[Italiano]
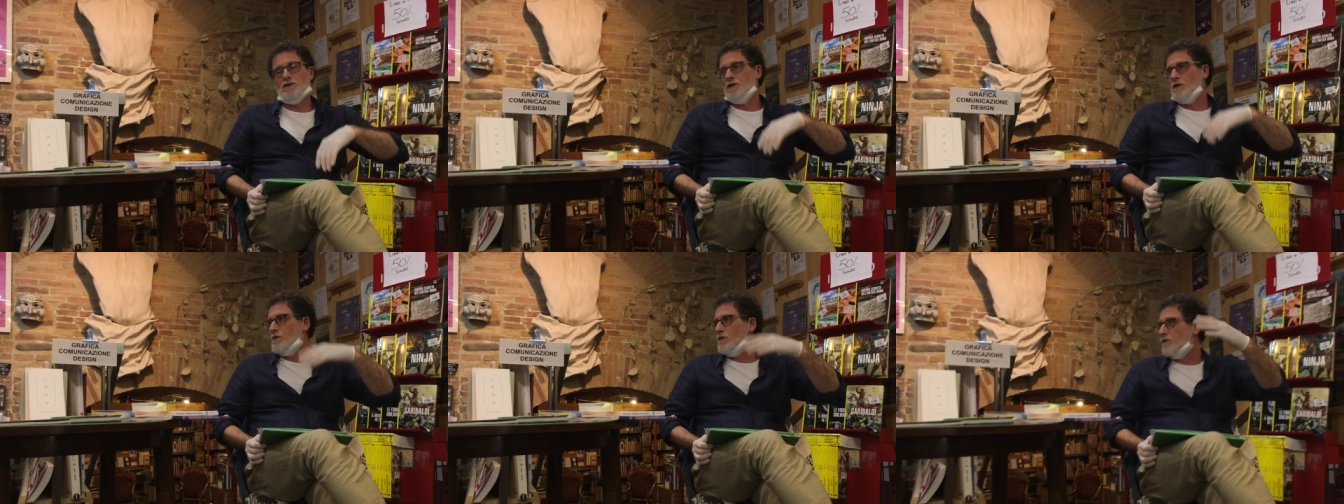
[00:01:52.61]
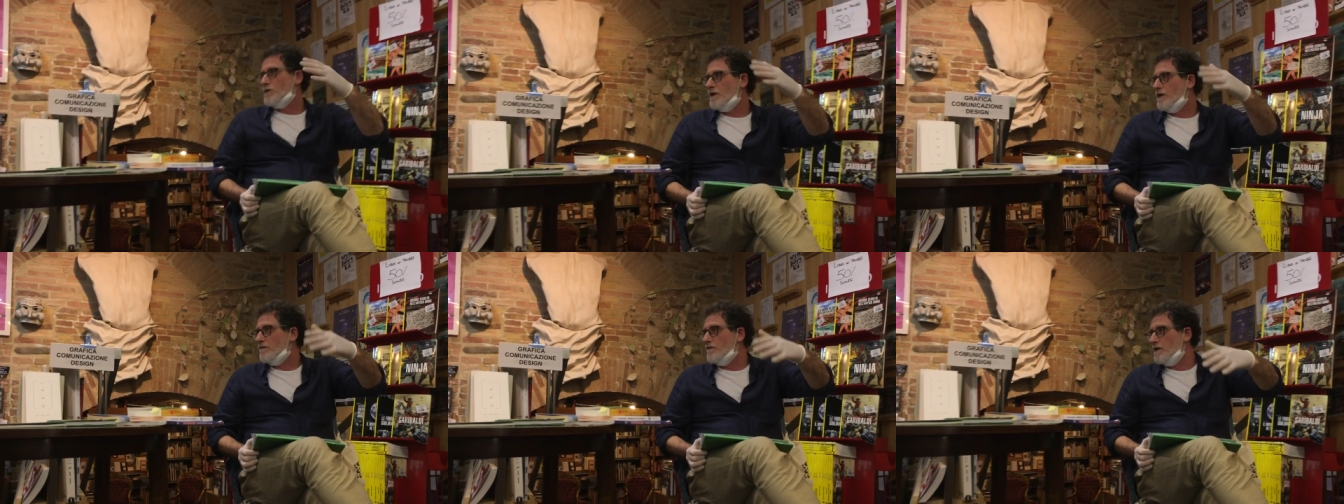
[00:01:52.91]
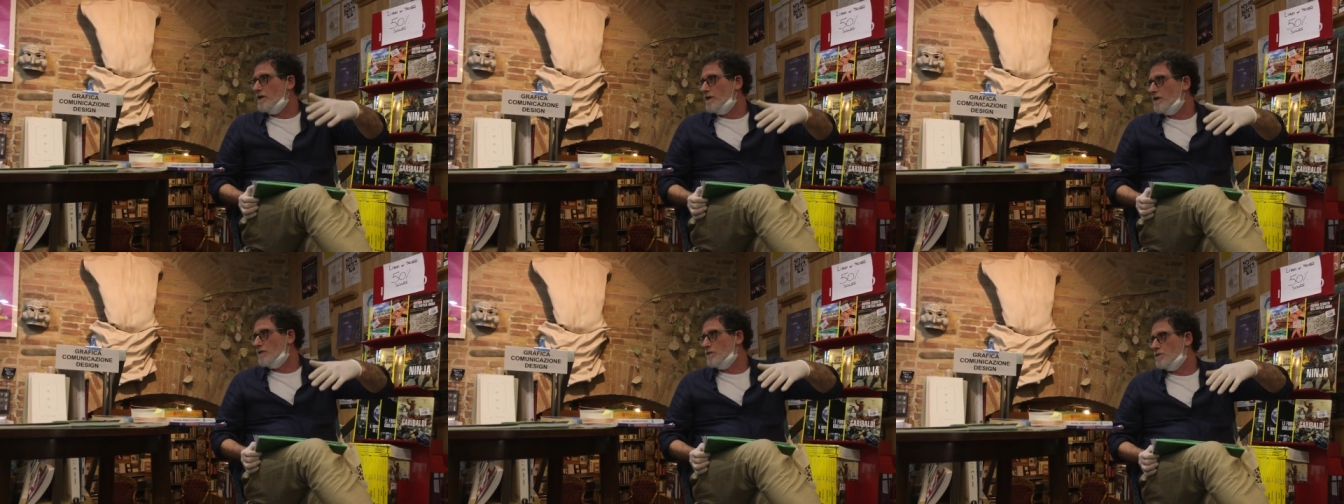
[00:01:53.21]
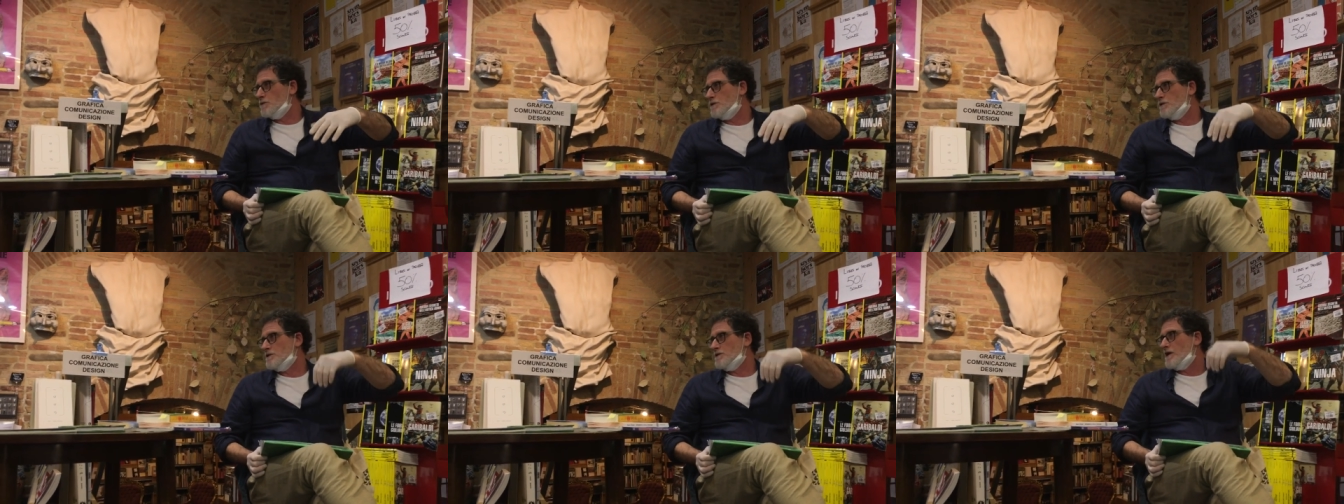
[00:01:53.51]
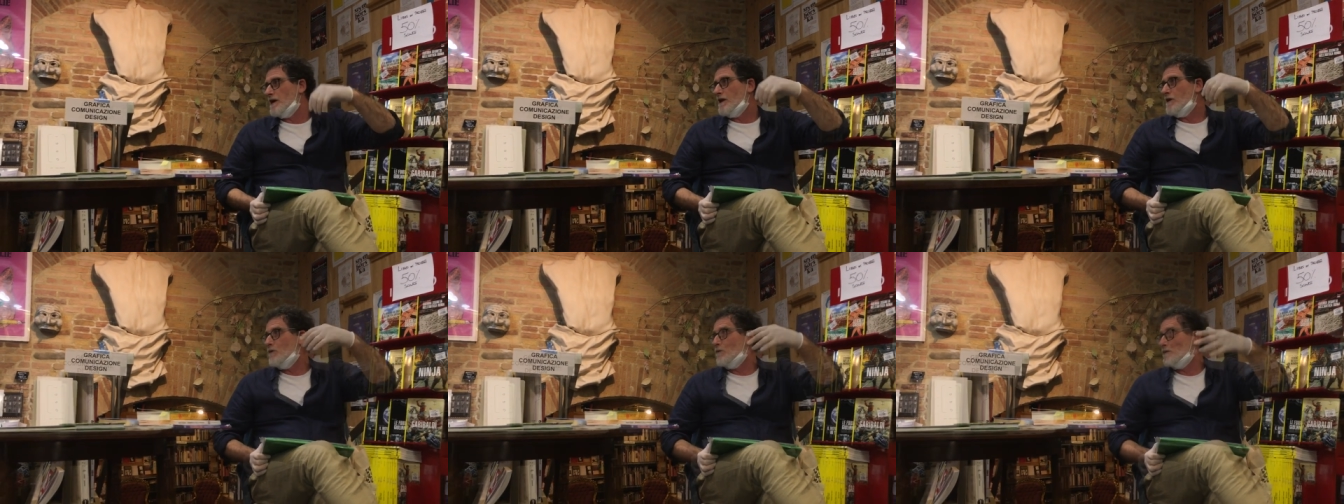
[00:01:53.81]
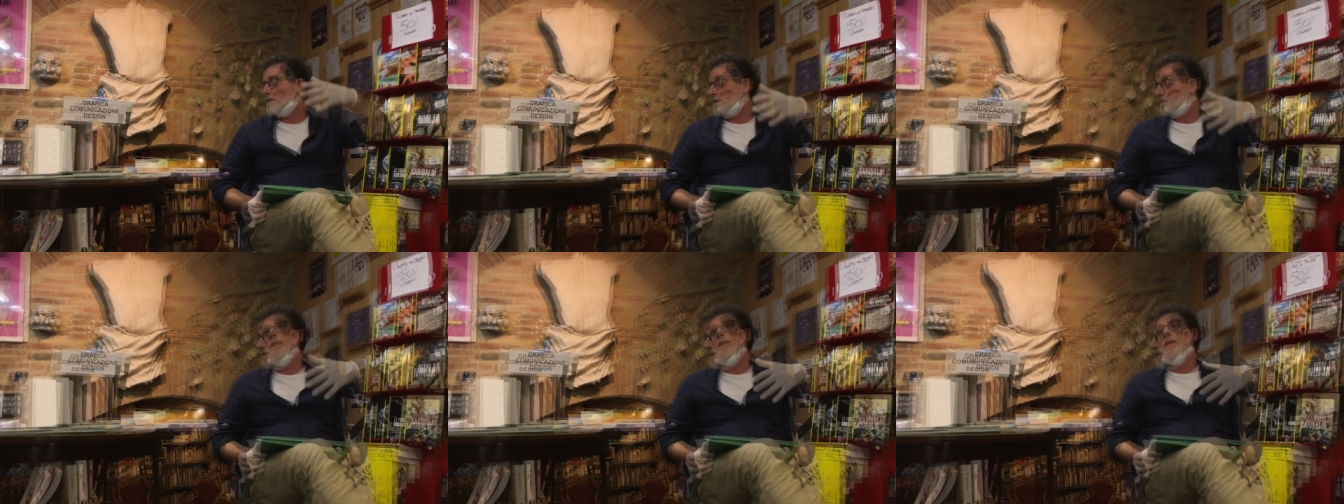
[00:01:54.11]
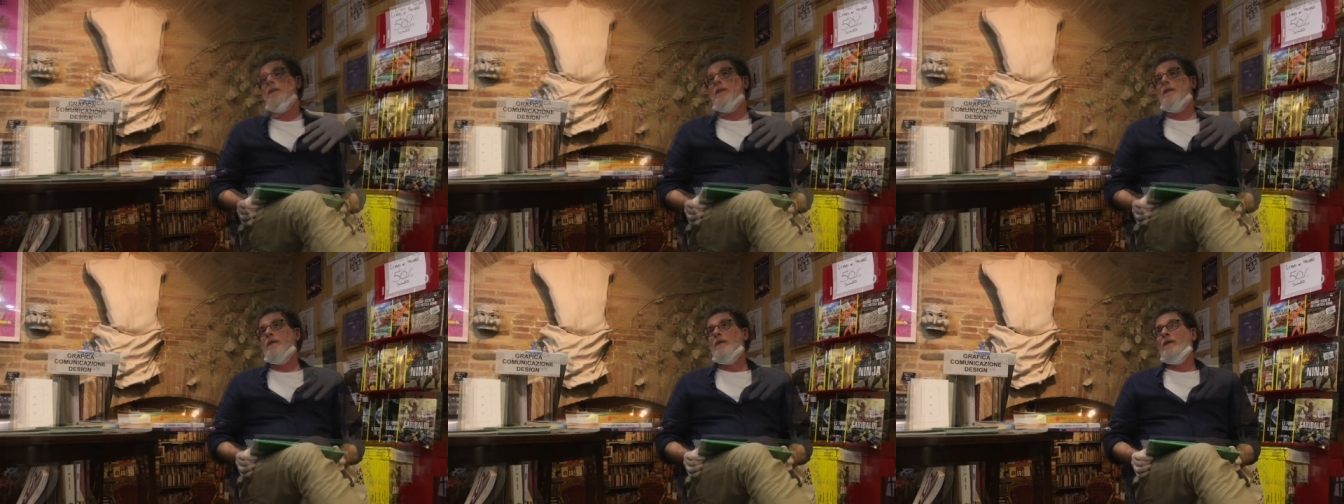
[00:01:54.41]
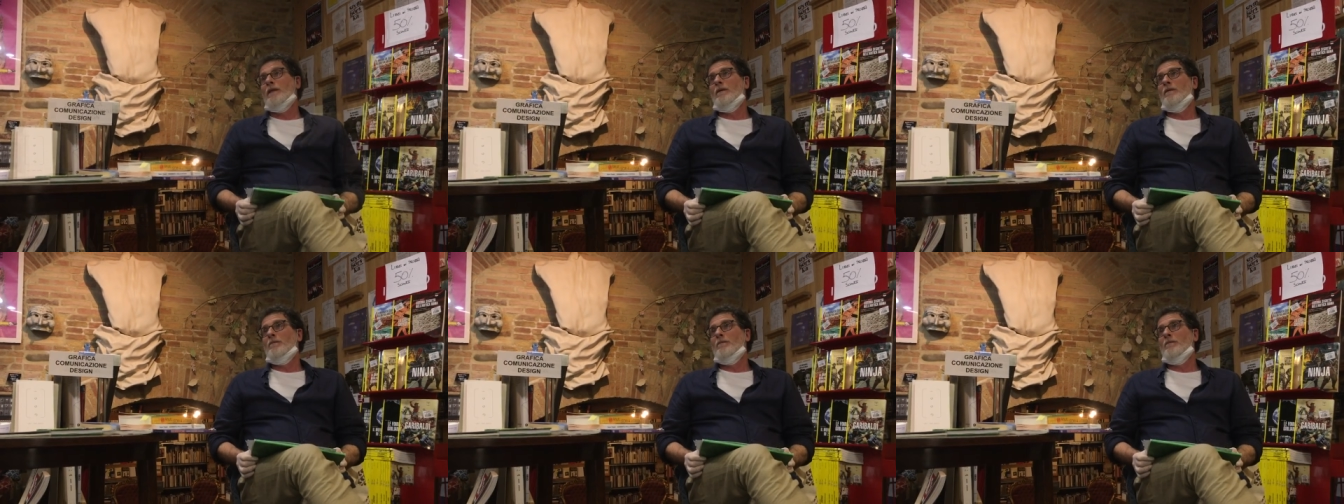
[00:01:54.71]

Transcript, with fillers: cicogna virus, cicognavirus, virus.